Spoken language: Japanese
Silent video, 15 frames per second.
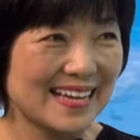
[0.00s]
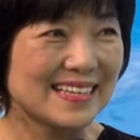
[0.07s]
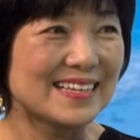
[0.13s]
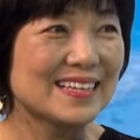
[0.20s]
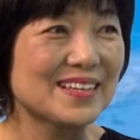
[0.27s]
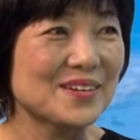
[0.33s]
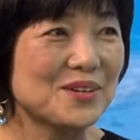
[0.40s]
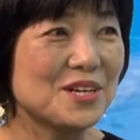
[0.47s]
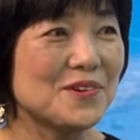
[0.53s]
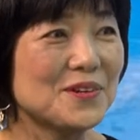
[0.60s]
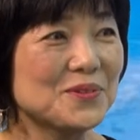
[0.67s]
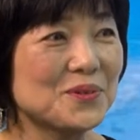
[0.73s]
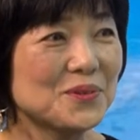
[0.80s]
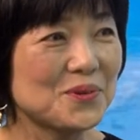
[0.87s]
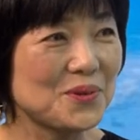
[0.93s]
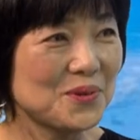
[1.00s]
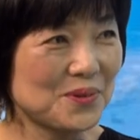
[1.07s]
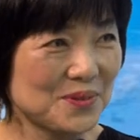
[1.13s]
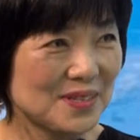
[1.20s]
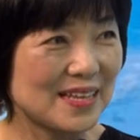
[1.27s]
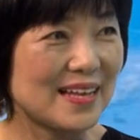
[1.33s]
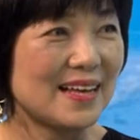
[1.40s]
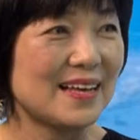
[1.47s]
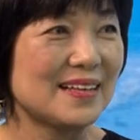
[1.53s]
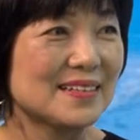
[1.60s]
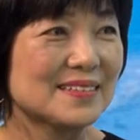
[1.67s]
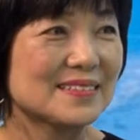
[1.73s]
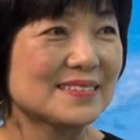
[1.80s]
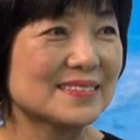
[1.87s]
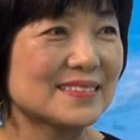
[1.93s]
はい、これはどのような
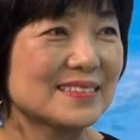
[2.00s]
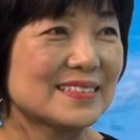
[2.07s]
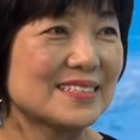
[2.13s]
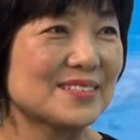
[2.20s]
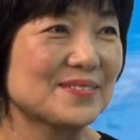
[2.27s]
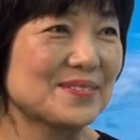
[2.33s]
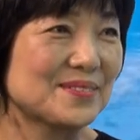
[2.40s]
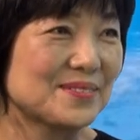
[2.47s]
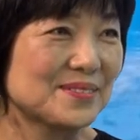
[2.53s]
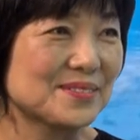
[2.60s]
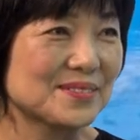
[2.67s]
エ